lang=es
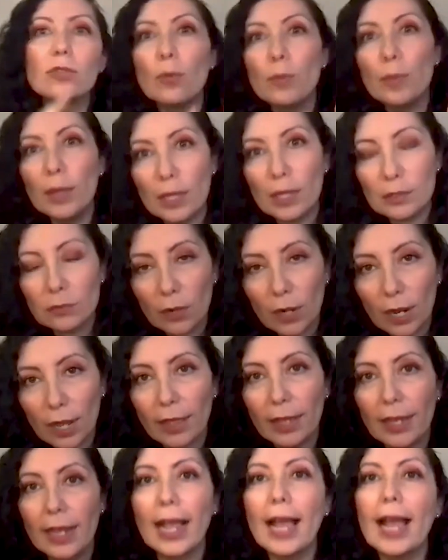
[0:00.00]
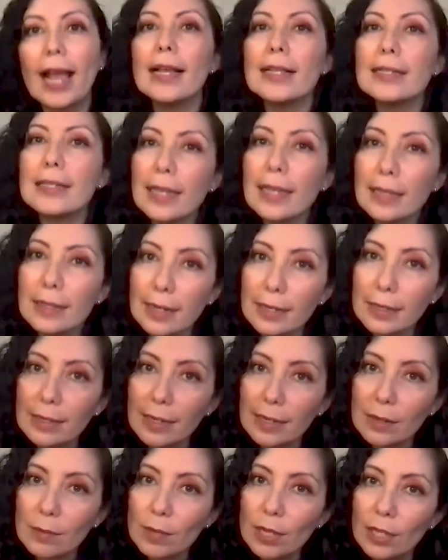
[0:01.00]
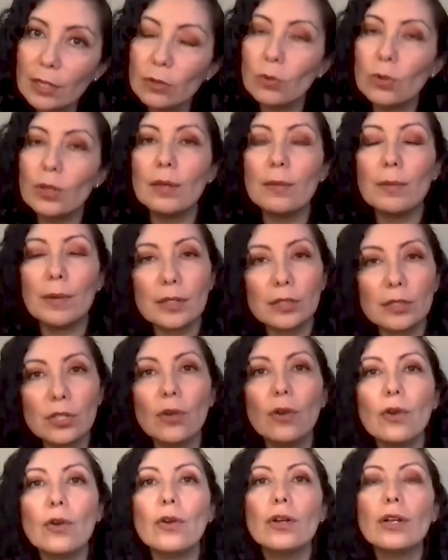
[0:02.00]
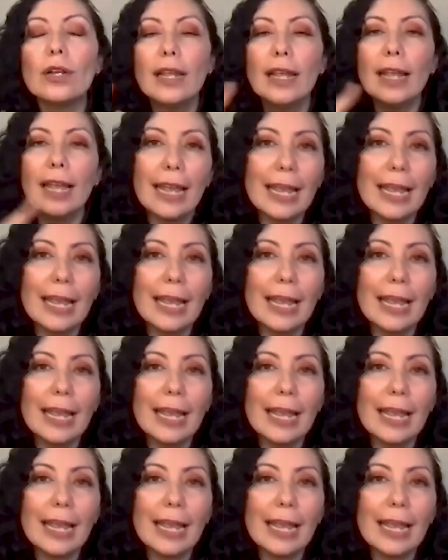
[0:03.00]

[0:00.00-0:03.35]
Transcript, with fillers: comidas fuera de casa, entretenimiento y diversión,